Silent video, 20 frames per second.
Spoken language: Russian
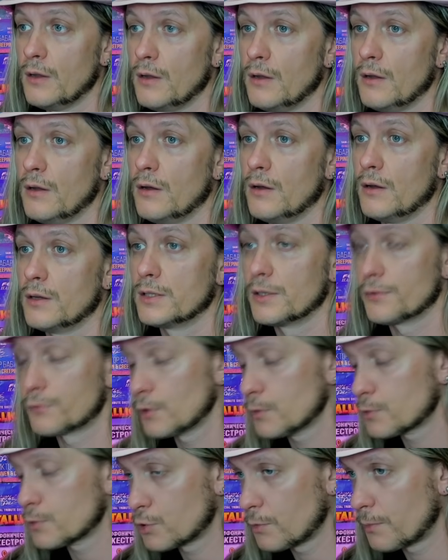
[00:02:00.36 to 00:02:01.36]
А, дело в
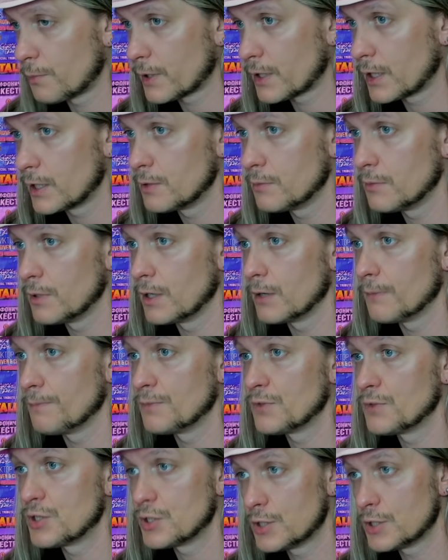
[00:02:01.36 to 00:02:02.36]
том, что, по крайней мере,
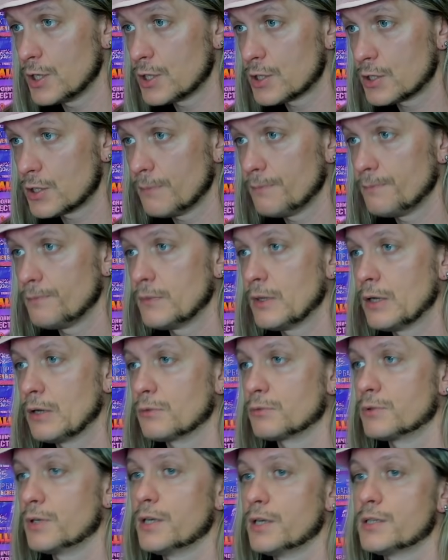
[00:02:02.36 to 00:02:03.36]
частично
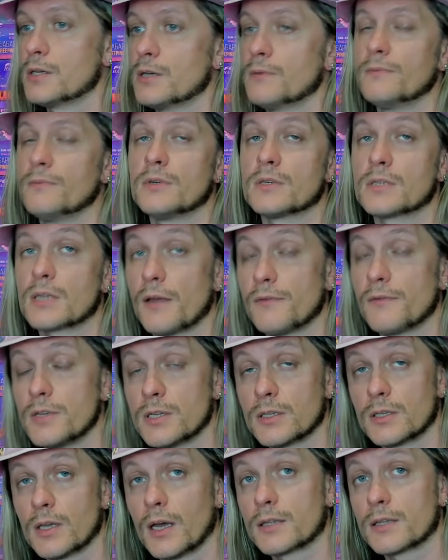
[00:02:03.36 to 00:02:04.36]
удача
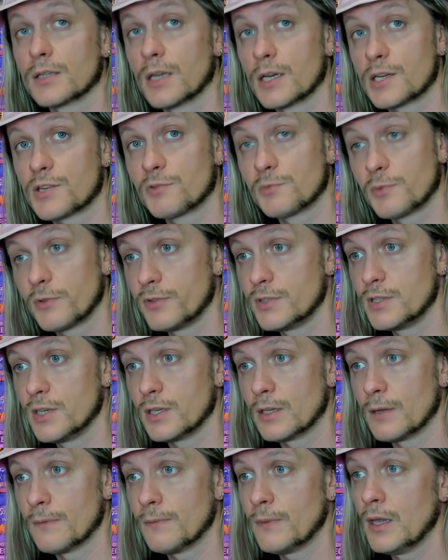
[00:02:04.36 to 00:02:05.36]
зависит от нашего
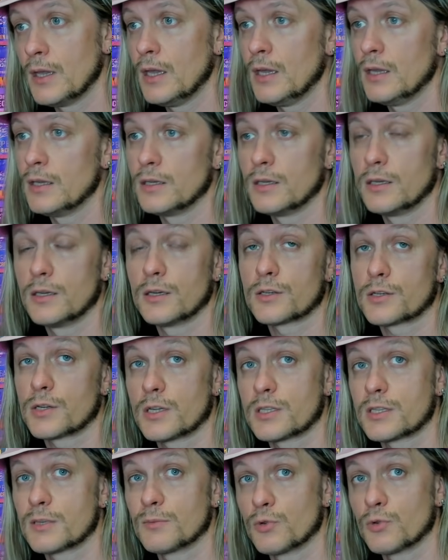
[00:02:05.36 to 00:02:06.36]
поведения. И
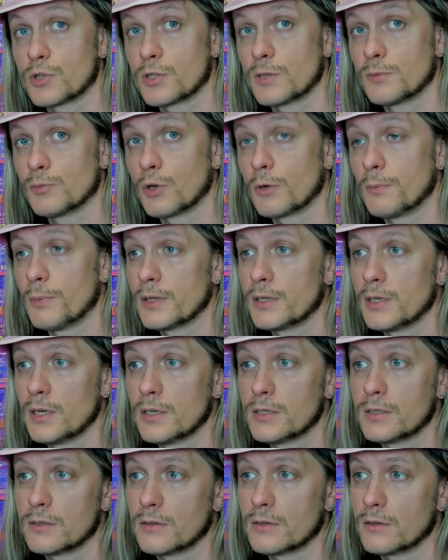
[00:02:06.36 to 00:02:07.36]
шансы можно немного
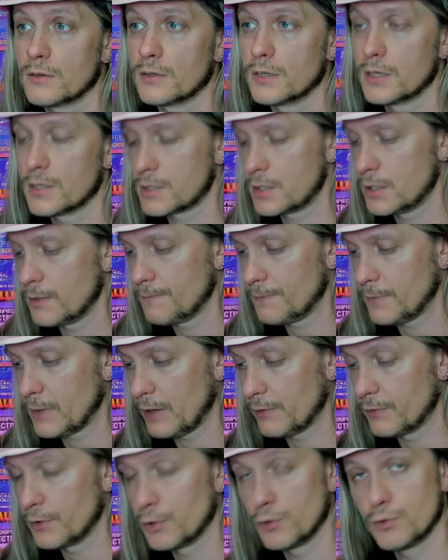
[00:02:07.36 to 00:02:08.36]
поднять, э, если
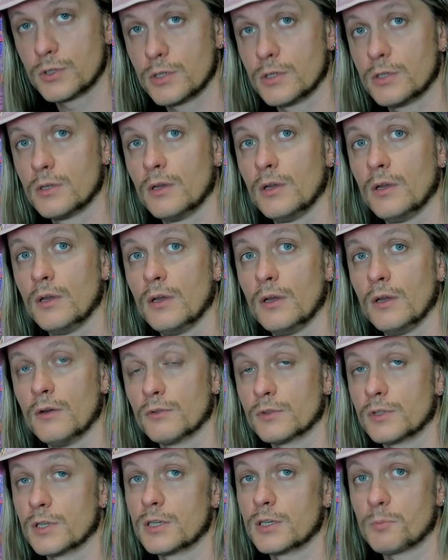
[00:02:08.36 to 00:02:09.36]
выучить
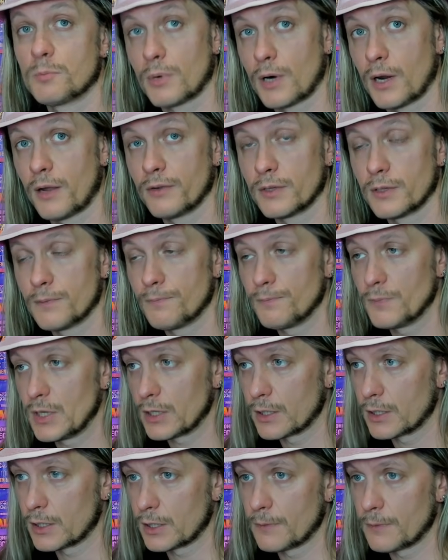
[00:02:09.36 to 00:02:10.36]
вот эти правила
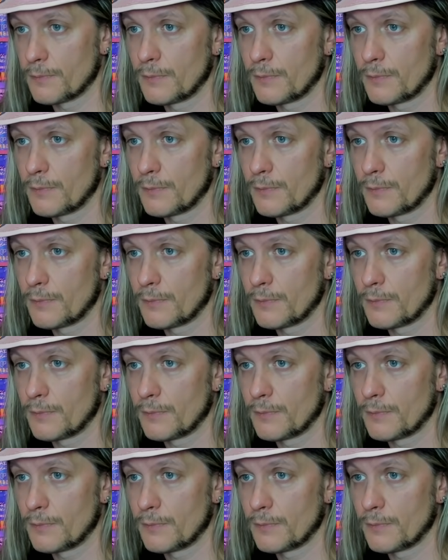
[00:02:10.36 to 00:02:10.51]
игры.